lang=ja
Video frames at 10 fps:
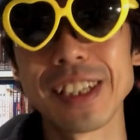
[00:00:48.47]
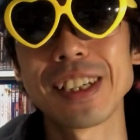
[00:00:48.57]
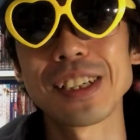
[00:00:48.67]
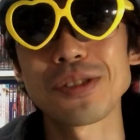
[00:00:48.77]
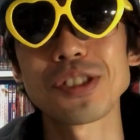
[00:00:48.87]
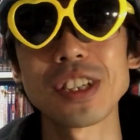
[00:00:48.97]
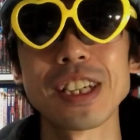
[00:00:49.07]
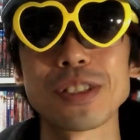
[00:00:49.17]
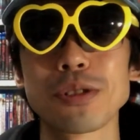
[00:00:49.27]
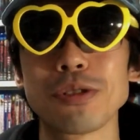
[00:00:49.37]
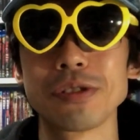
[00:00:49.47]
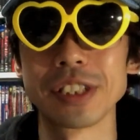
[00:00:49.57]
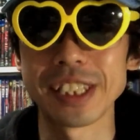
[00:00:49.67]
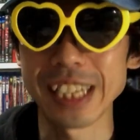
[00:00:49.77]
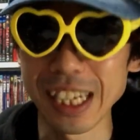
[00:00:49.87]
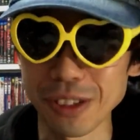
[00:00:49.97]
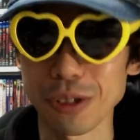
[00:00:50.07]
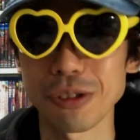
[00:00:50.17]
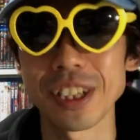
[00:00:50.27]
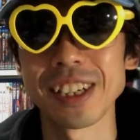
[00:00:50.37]
で、そして、えそのリターンの
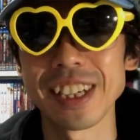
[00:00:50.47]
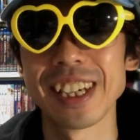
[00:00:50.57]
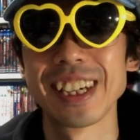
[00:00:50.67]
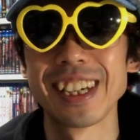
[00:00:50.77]
特典がね、